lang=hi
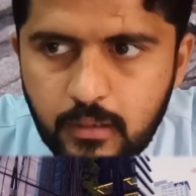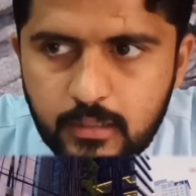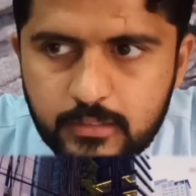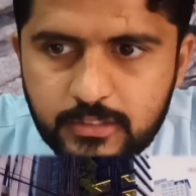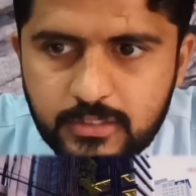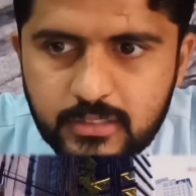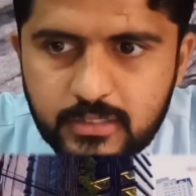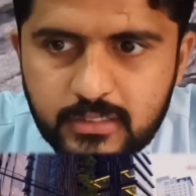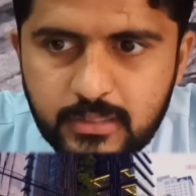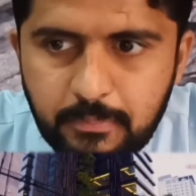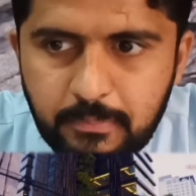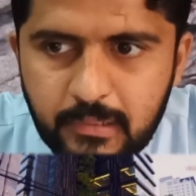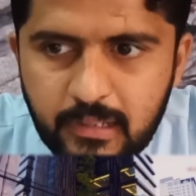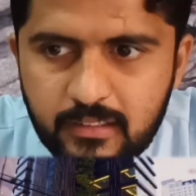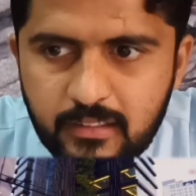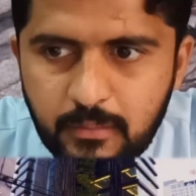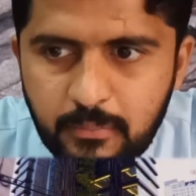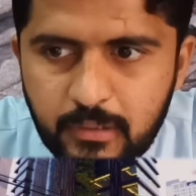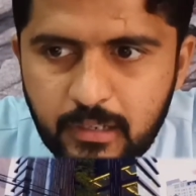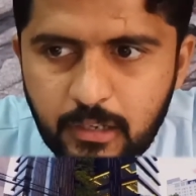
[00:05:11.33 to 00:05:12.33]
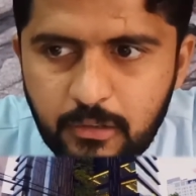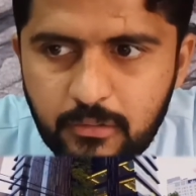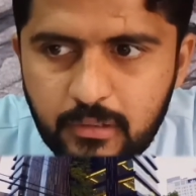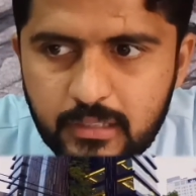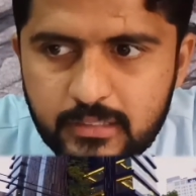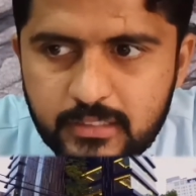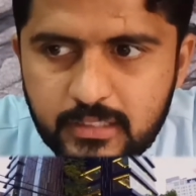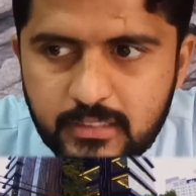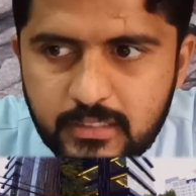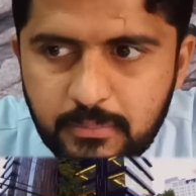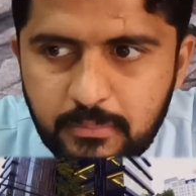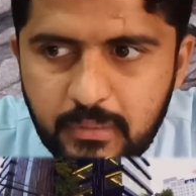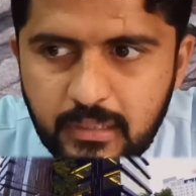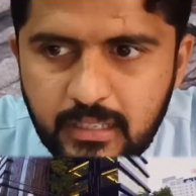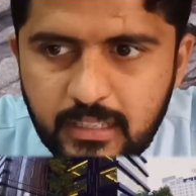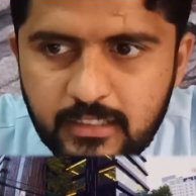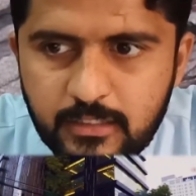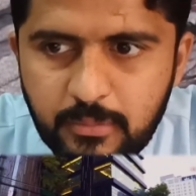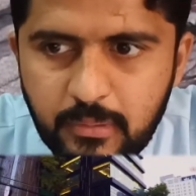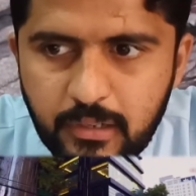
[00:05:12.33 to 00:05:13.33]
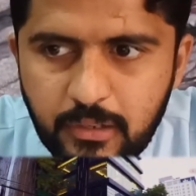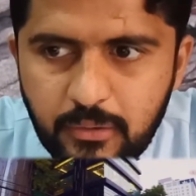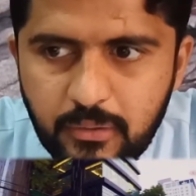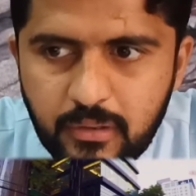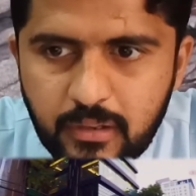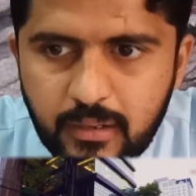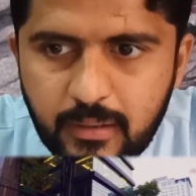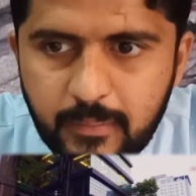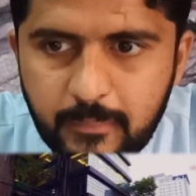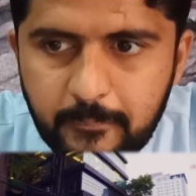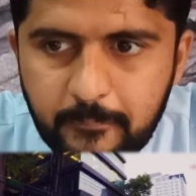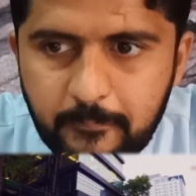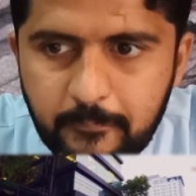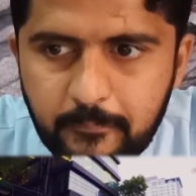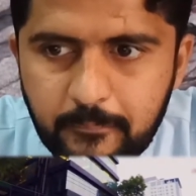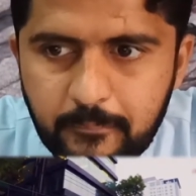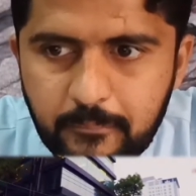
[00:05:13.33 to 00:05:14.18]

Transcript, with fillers: अच्छे अच्छे प्लाजे बने हुए हैं अच्छे अच्छी बिल्डिंग्स बनी हुई हैं